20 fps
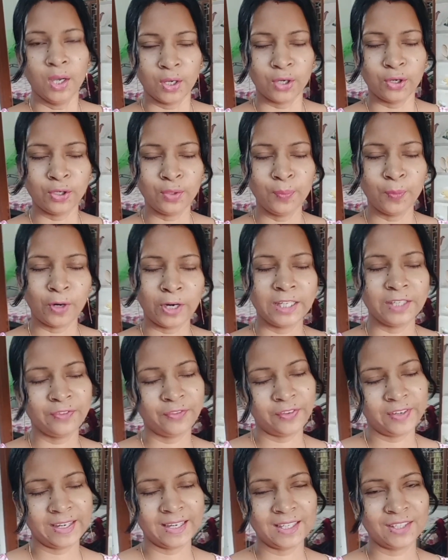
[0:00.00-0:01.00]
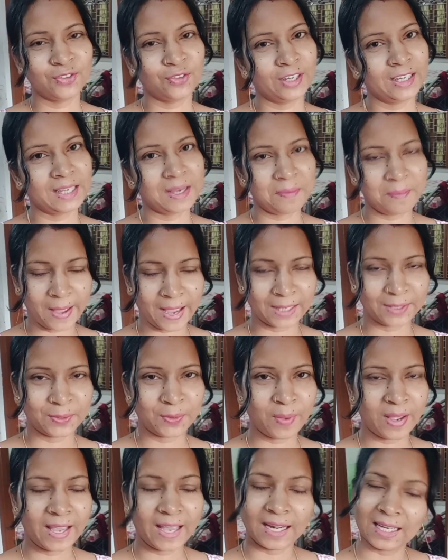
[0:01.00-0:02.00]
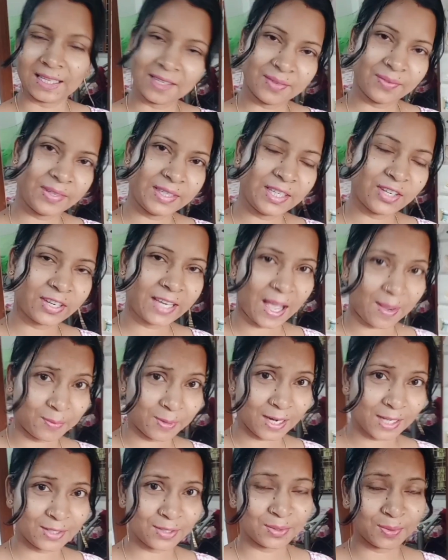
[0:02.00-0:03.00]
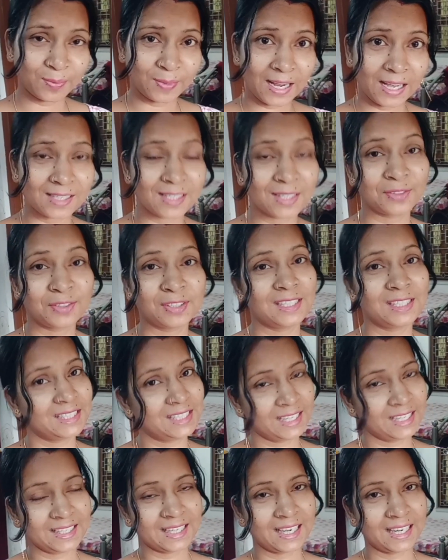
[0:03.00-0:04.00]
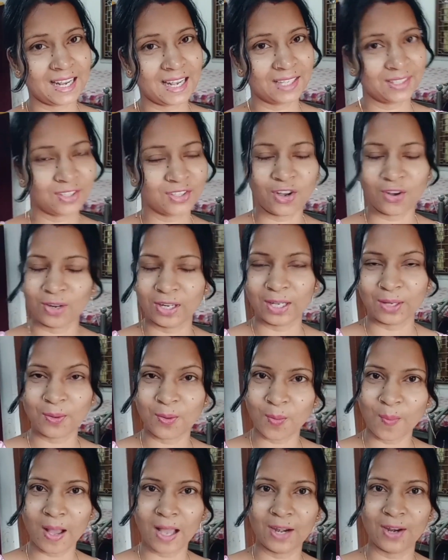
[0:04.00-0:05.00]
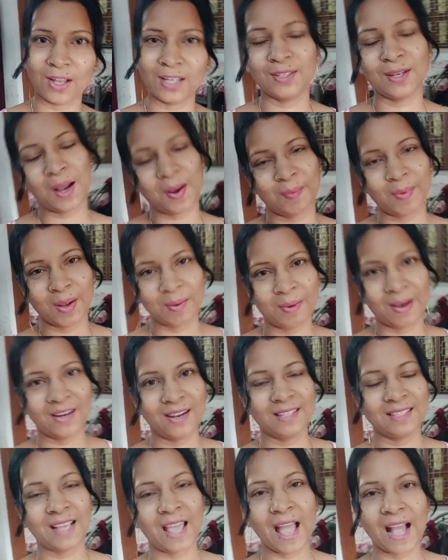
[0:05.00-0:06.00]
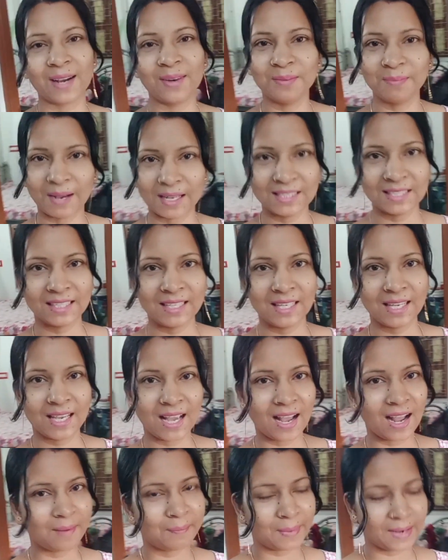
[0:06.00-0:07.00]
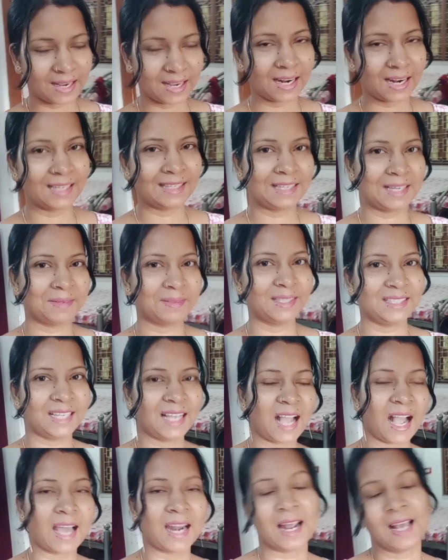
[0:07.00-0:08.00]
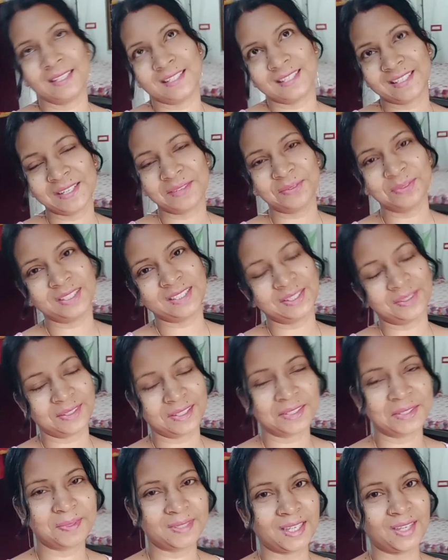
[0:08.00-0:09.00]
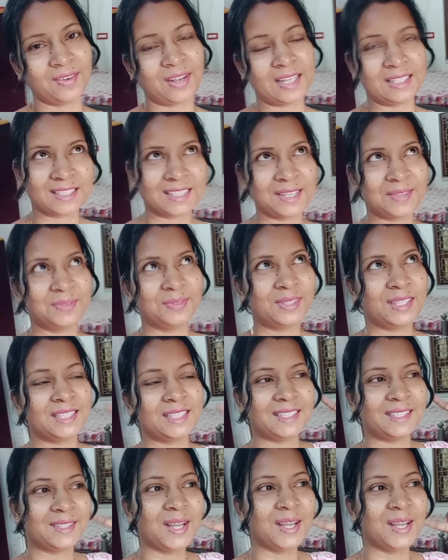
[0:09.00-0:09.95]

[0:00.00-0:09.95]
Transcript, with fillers: গুড মর্নিং ফ্রেন্ডস ওয়েলকাম ব্যাক টু মাই আনাদার ভিডিও কেমন আছো তোমরা আশা করছি যে যেখানে আছো সকালে খুব ভালো আছো আমরা ভালো আছি এখন বাজে গিয়ে পাক্কা আটটা বাজে আর আজকে উঠেছি কটার সময় জানো আজকে উঠেছি